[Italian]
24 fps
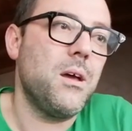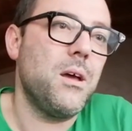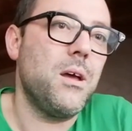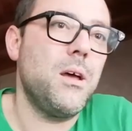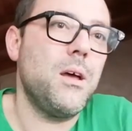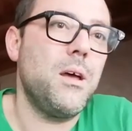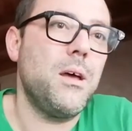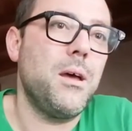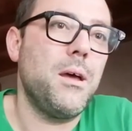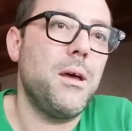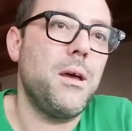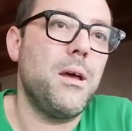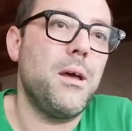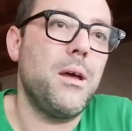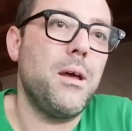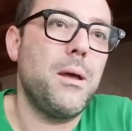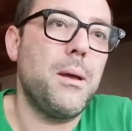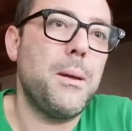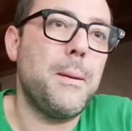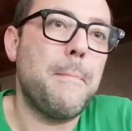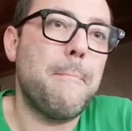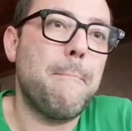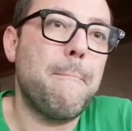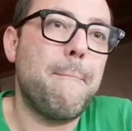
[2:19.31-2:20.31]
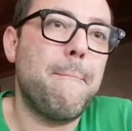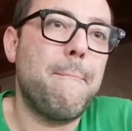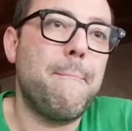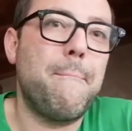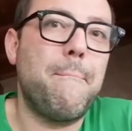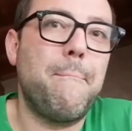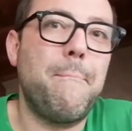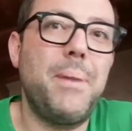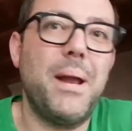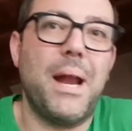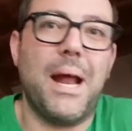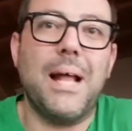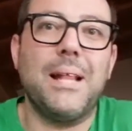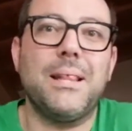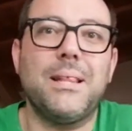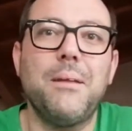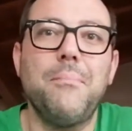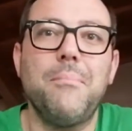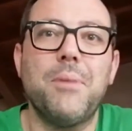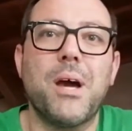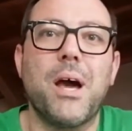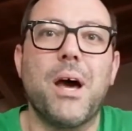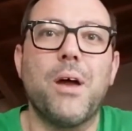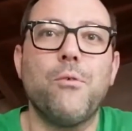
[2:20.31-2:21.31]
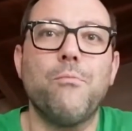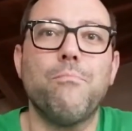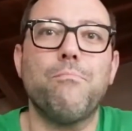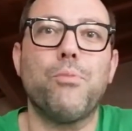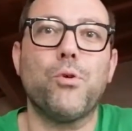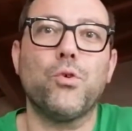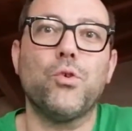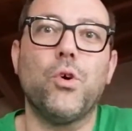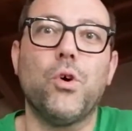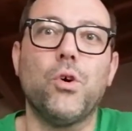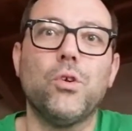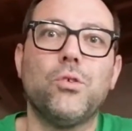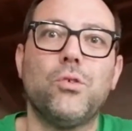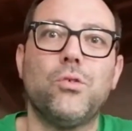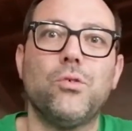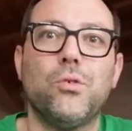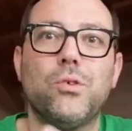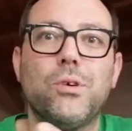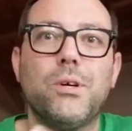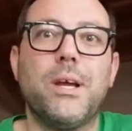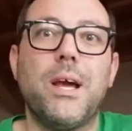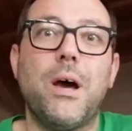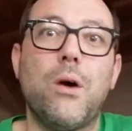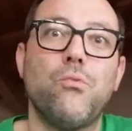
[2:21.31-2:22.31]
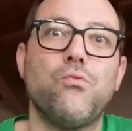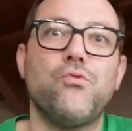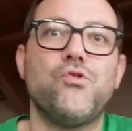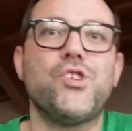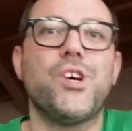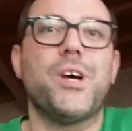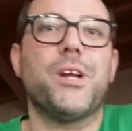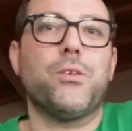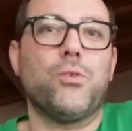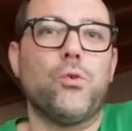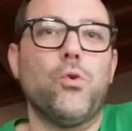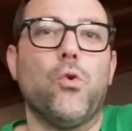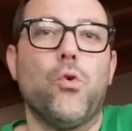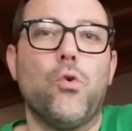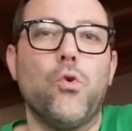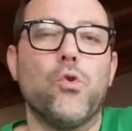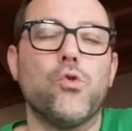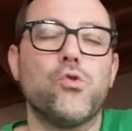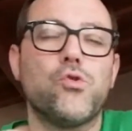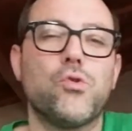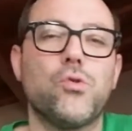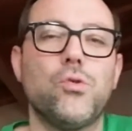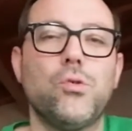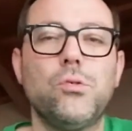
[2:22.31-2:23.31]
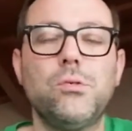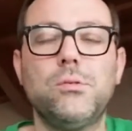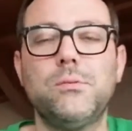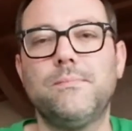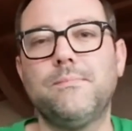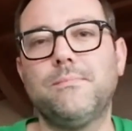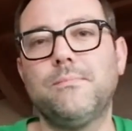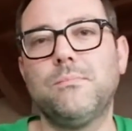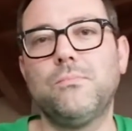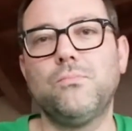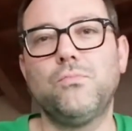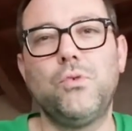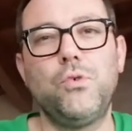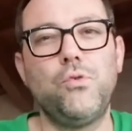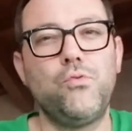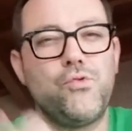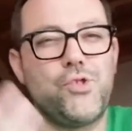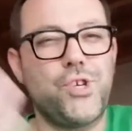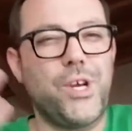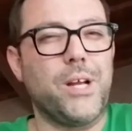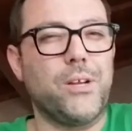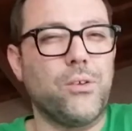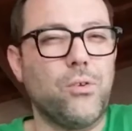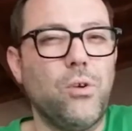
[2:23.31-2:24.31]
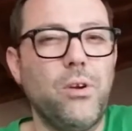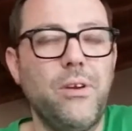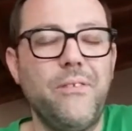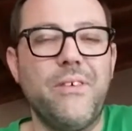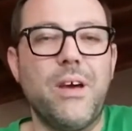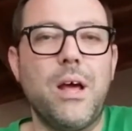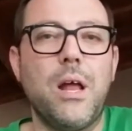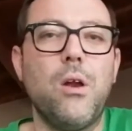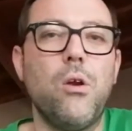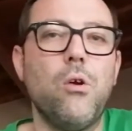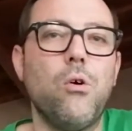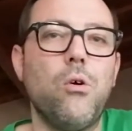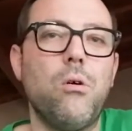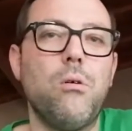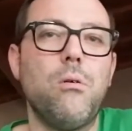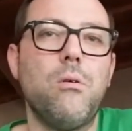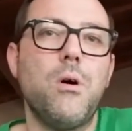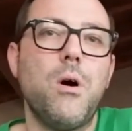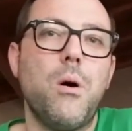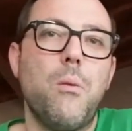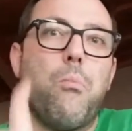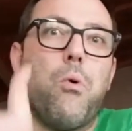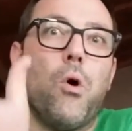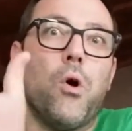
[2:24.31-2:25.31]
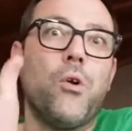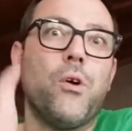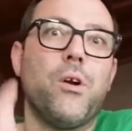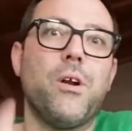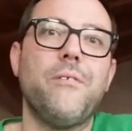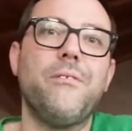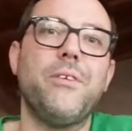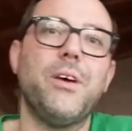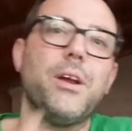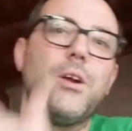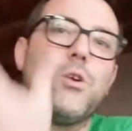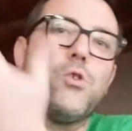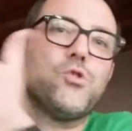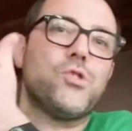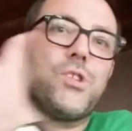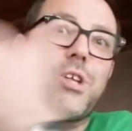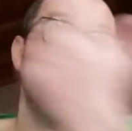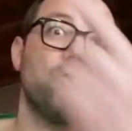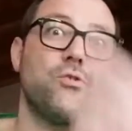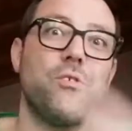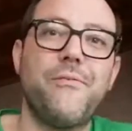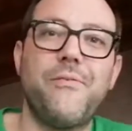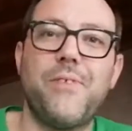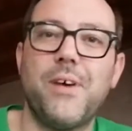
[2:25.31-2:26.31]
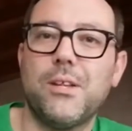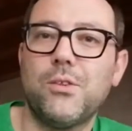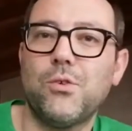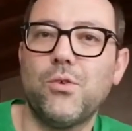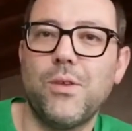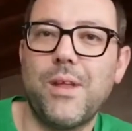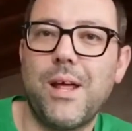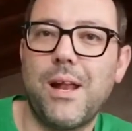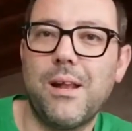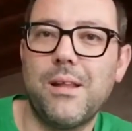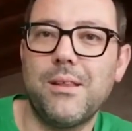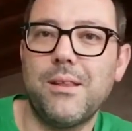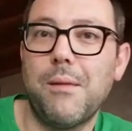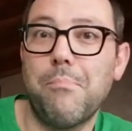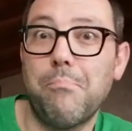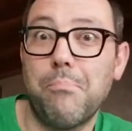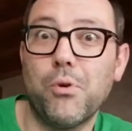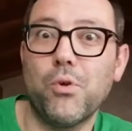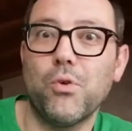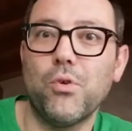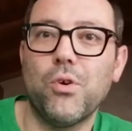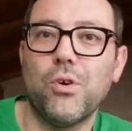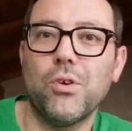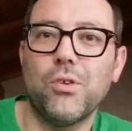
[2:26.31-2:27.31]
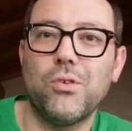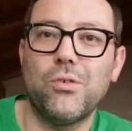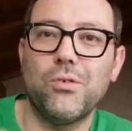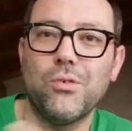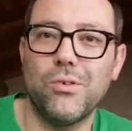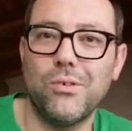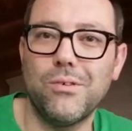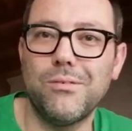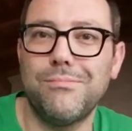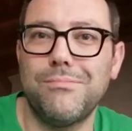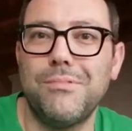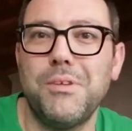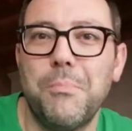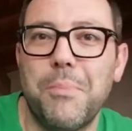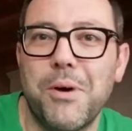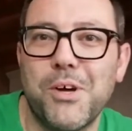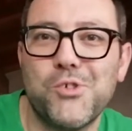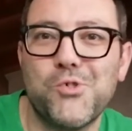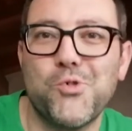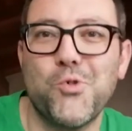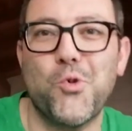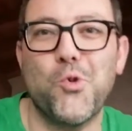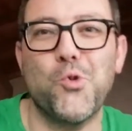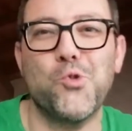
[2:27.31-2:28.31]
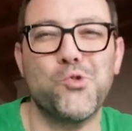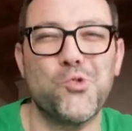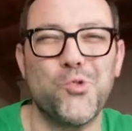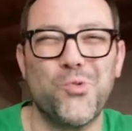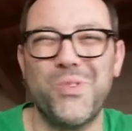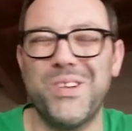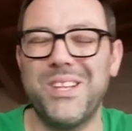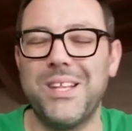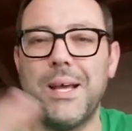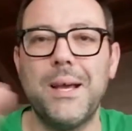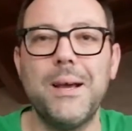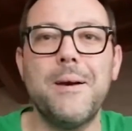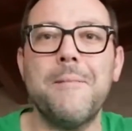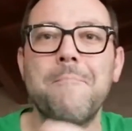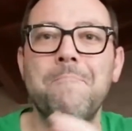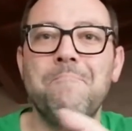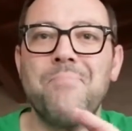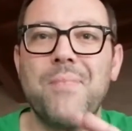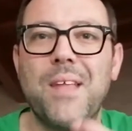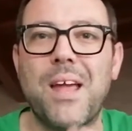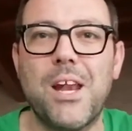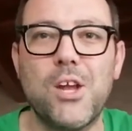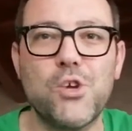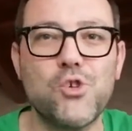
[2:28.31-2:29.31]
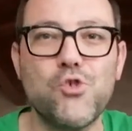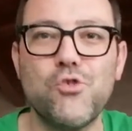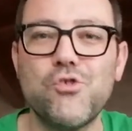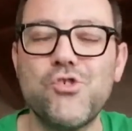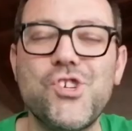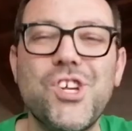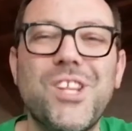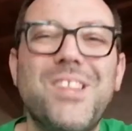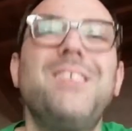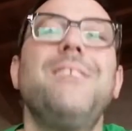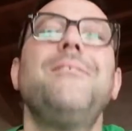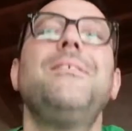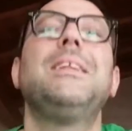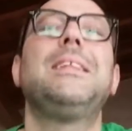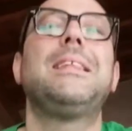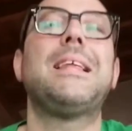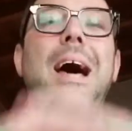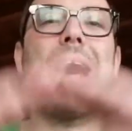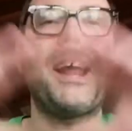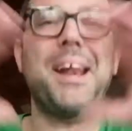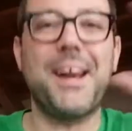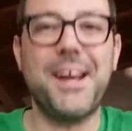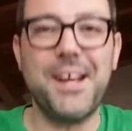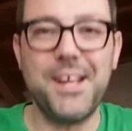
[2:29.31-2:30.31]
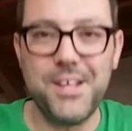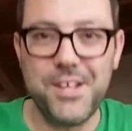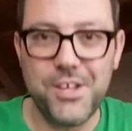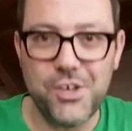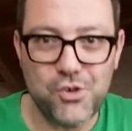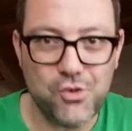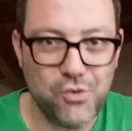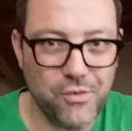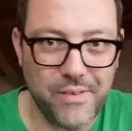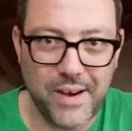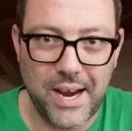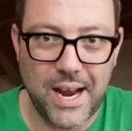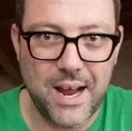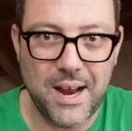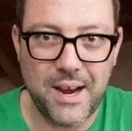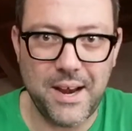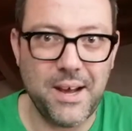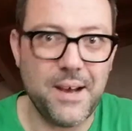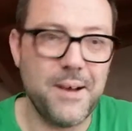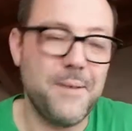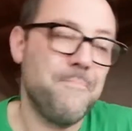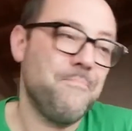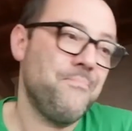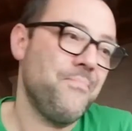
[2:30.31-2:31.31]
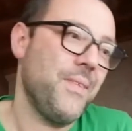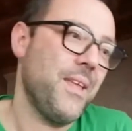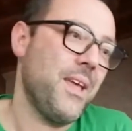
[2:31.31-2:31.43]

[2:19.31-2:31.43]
Eh, per altri magari un prodotto che ha un certo costo mm, di un certo livello può non avere lo stesso effetto del, del prodotto di basso costo. Quindi la soggettività regna sovrana.